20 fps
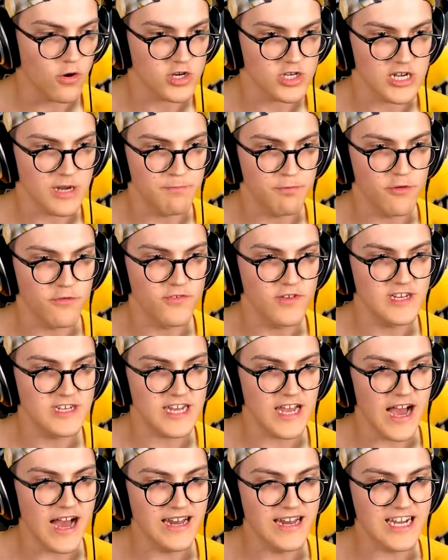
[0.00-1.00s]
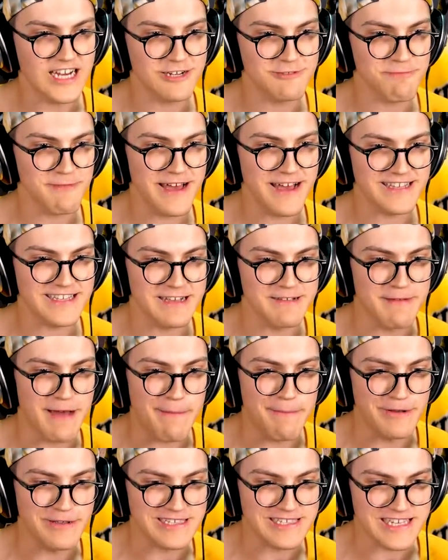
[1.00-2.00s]
Oh, j'ai plus de vie, j'ai un HP, c'est
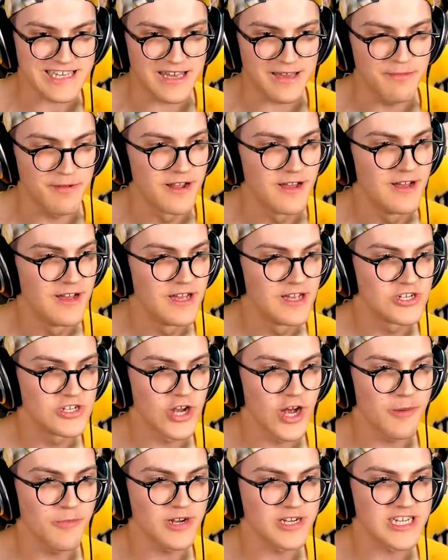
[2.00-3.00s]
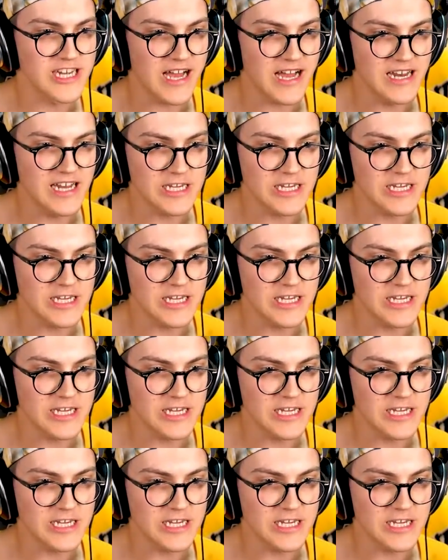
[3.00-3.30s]
pas possible Genre, moi, j'ai un